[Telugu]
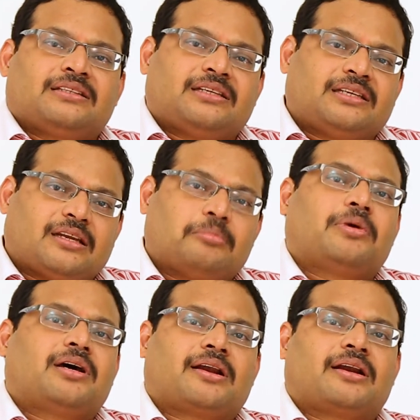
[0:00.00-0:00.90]
దీన్ని
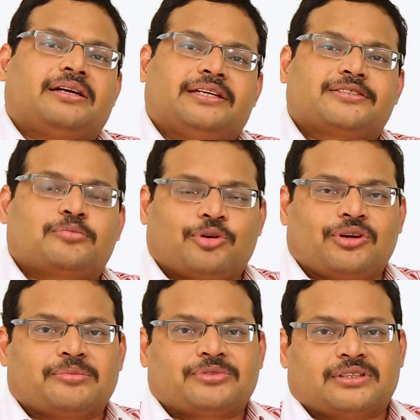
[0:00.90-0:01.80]
లంబార్ డిస్క్
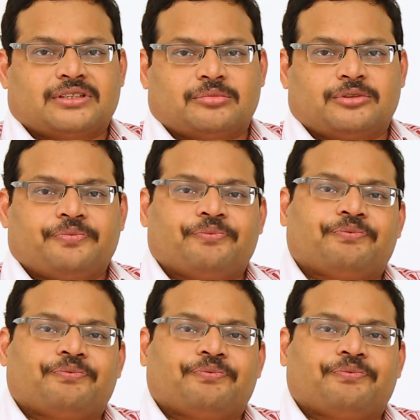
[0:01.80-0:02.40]
ప్రొలాప్స్ అంటాము